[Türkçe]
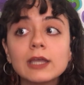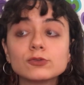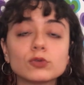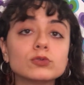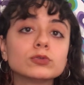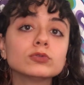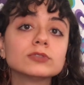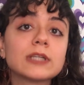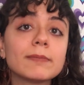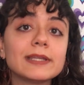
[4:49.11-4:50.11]

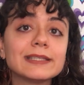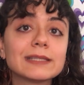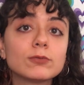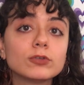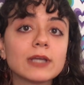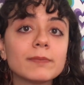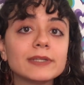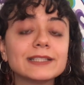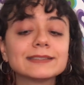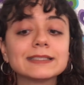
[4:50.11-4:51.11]
Çocukluğunuzdan beri kitap okuyan
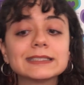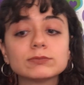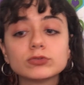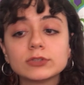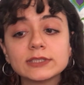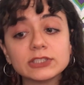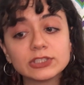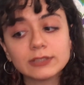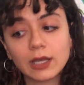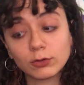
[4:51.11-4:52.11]
biriyseniz bu sizin
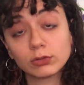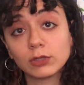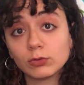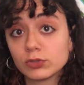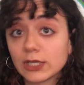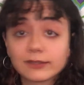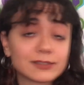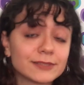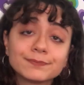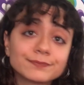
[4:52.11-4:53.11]
için daha kolay
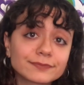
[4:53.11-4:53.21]
olacaktır.